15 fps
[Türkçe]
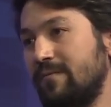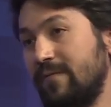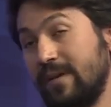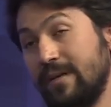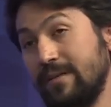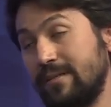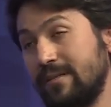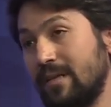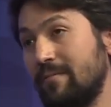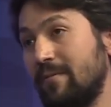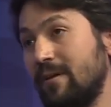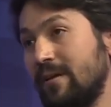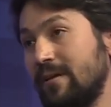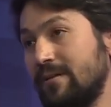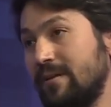ve
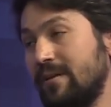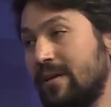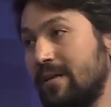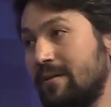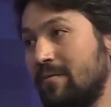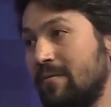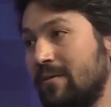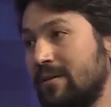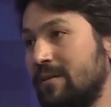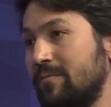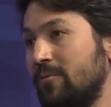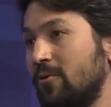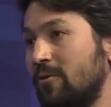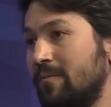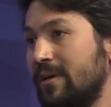istihbal hazırlık eğitimi almak
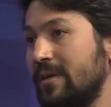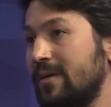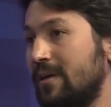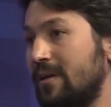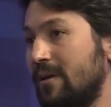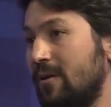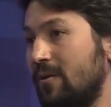isteyen bölümler